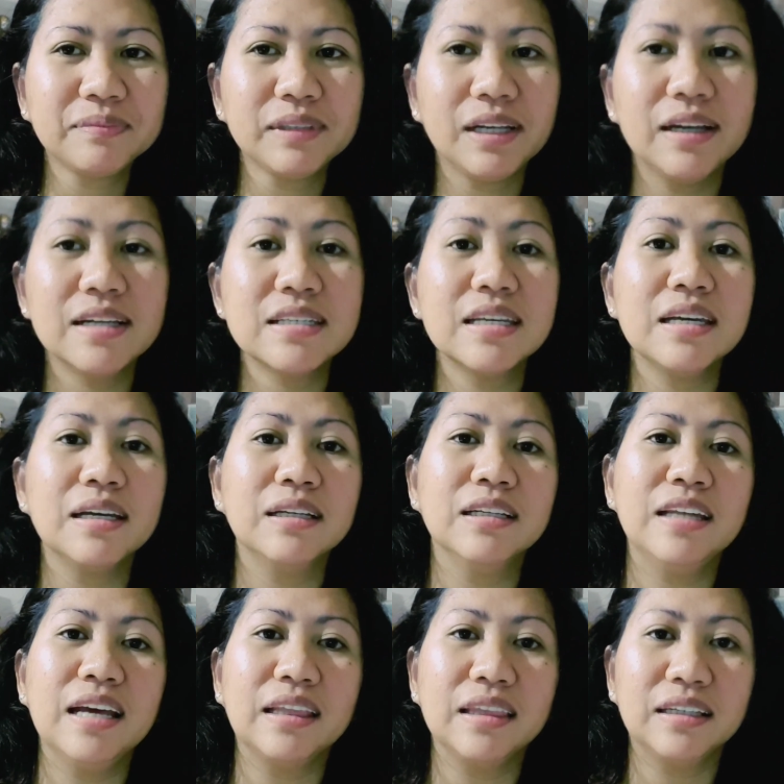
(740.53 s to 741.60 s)
Kasi,
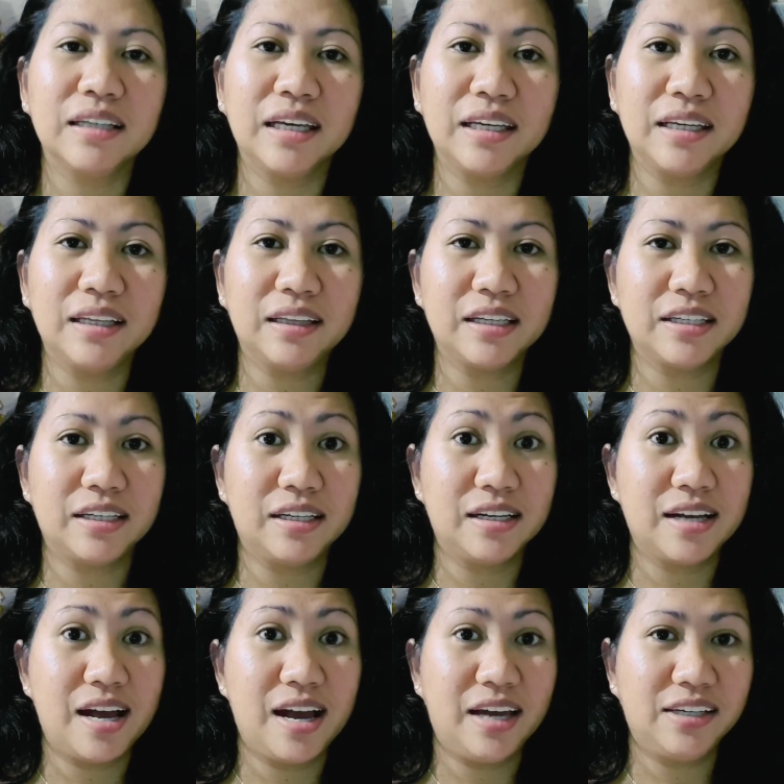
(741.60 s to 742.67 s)
lahat ng nakikita niya,
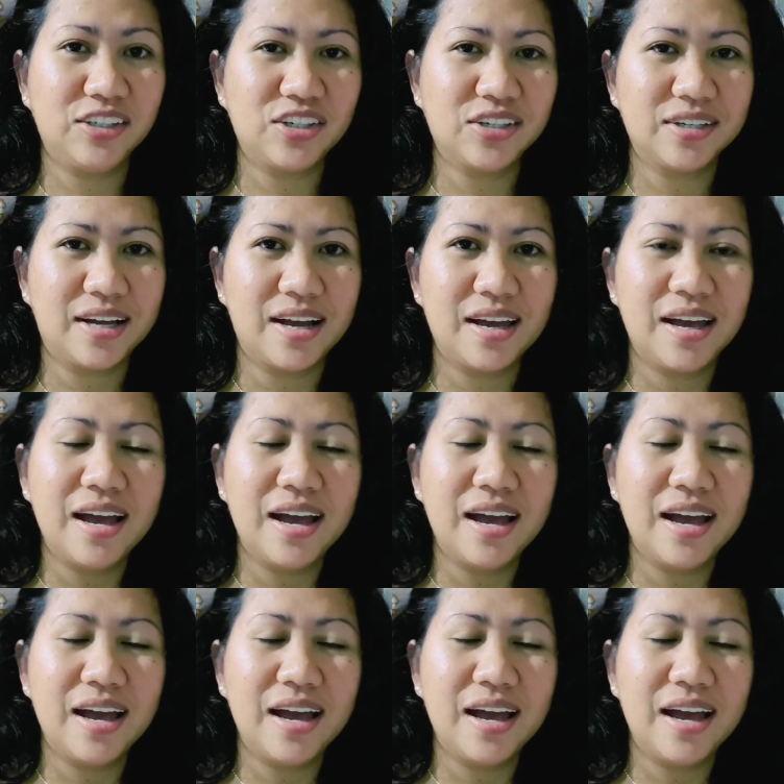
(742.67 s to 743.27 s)
nagka-hi siya.